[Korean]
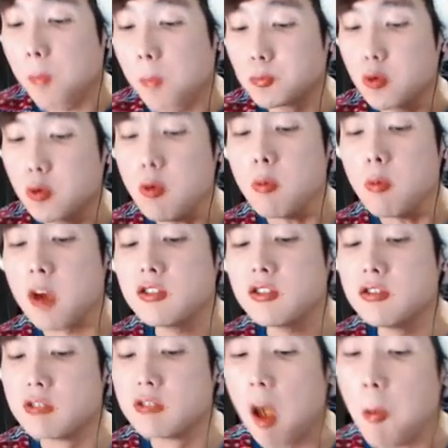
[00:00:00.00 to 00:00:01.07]
쫄면
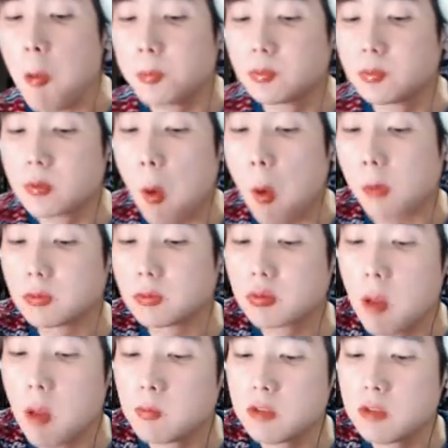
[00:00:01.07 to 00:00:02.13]
맛있는데? 음.
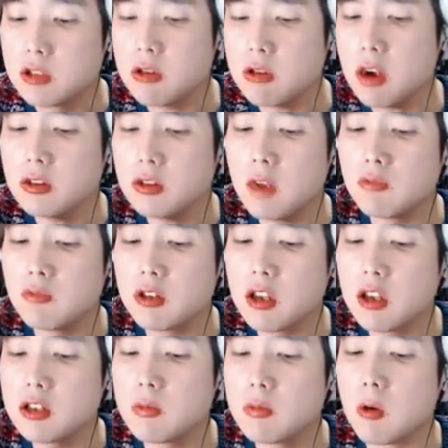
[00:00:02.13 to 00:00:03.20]
근데 싫어하는 사람도
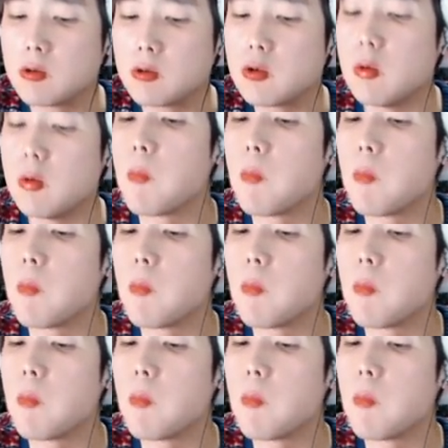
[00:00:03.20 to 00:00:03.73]
있겠지 뭐 쫄면